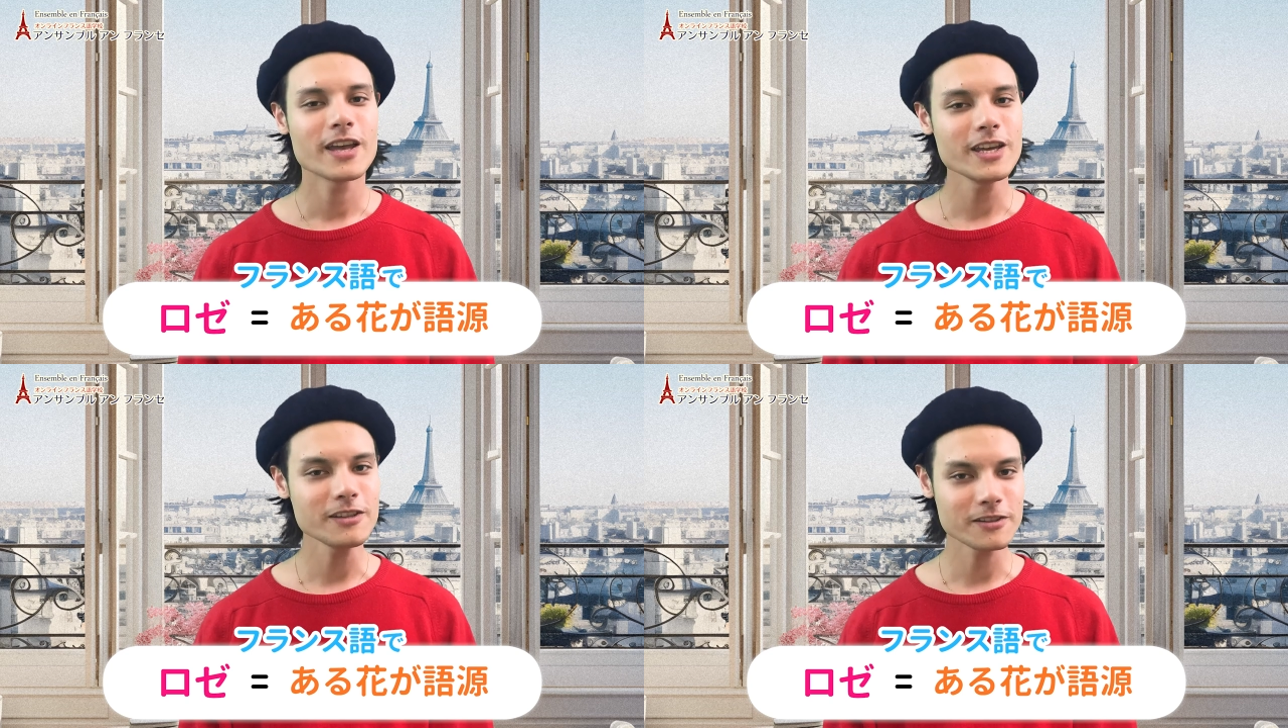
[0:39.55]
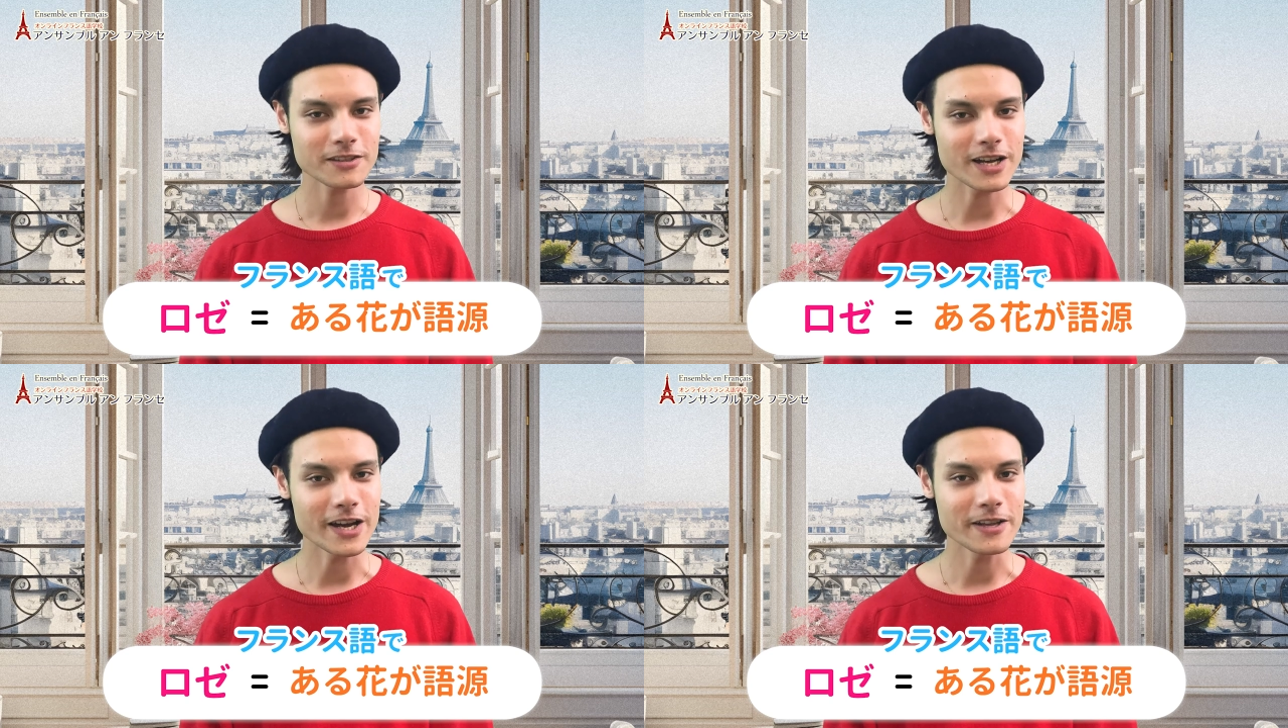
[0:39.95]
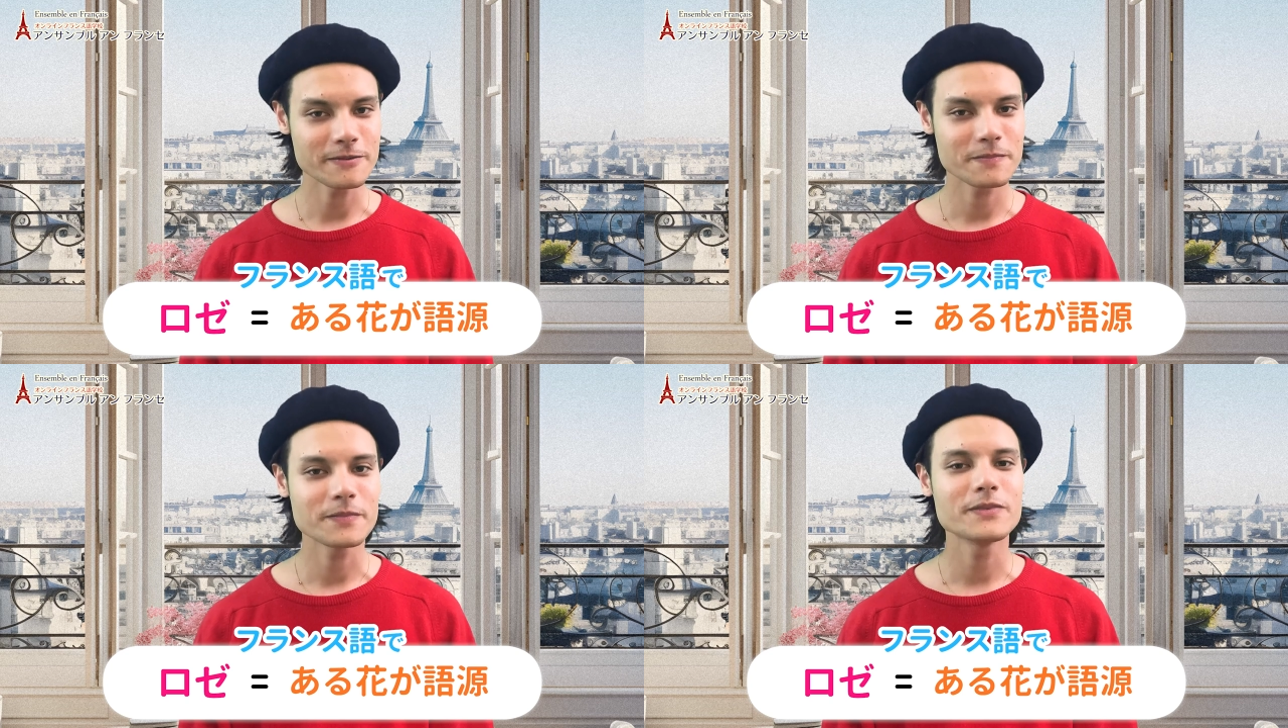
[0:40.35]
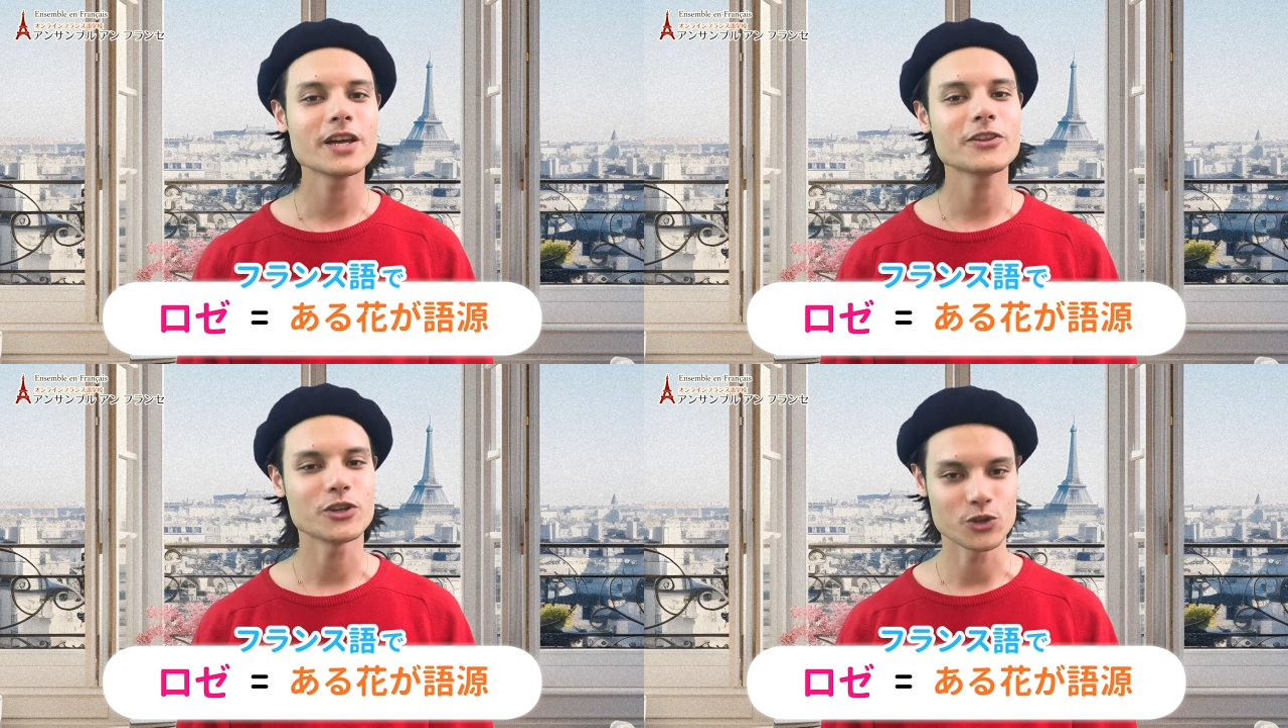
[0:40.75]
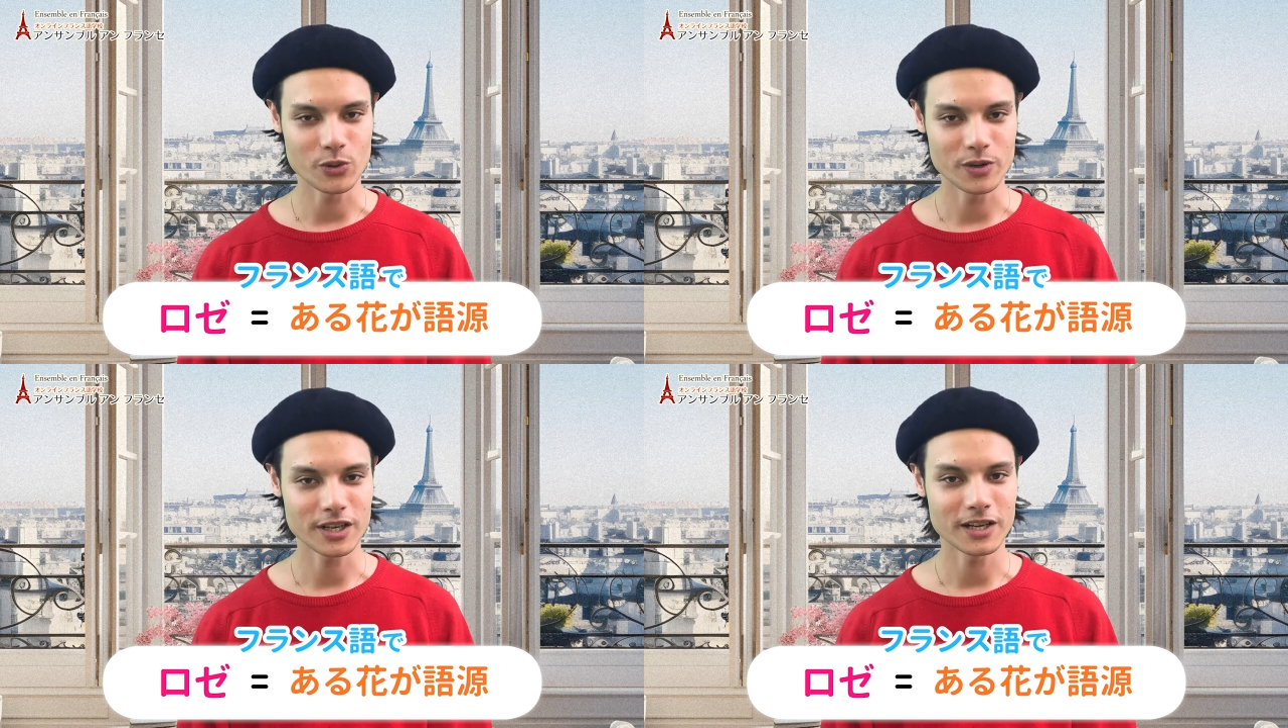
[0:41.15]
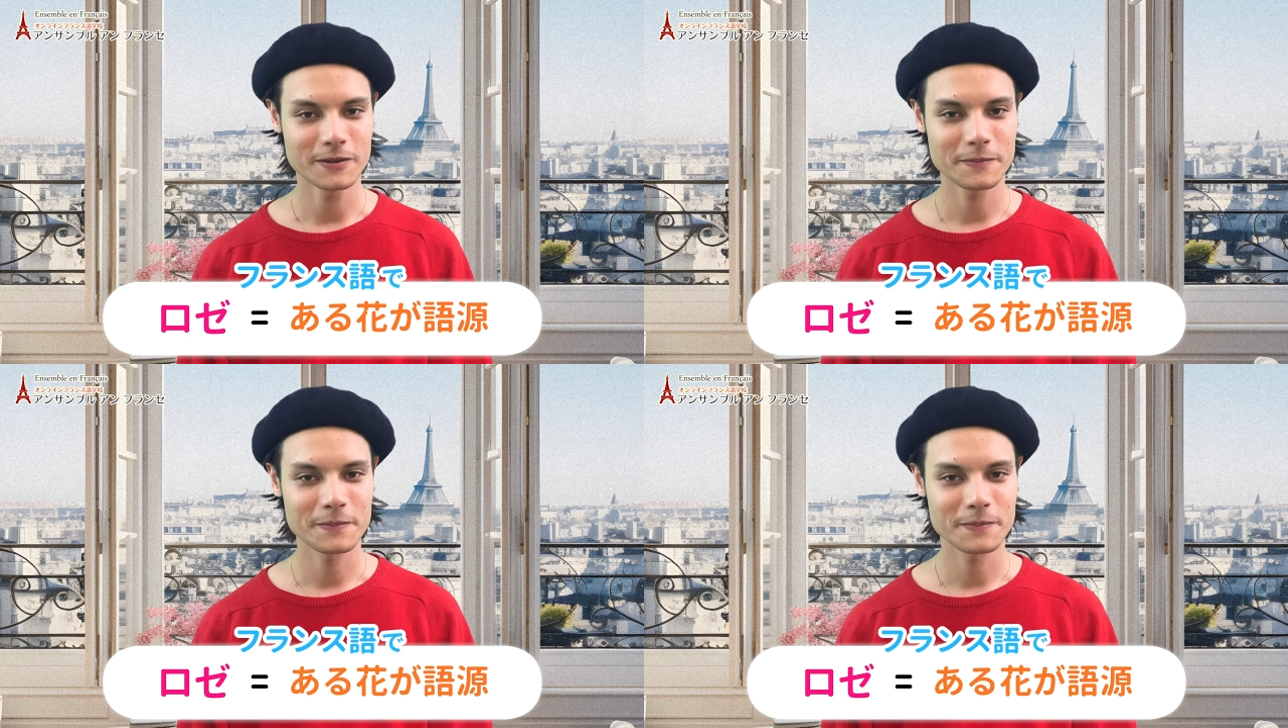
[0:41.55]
一体何でしょうか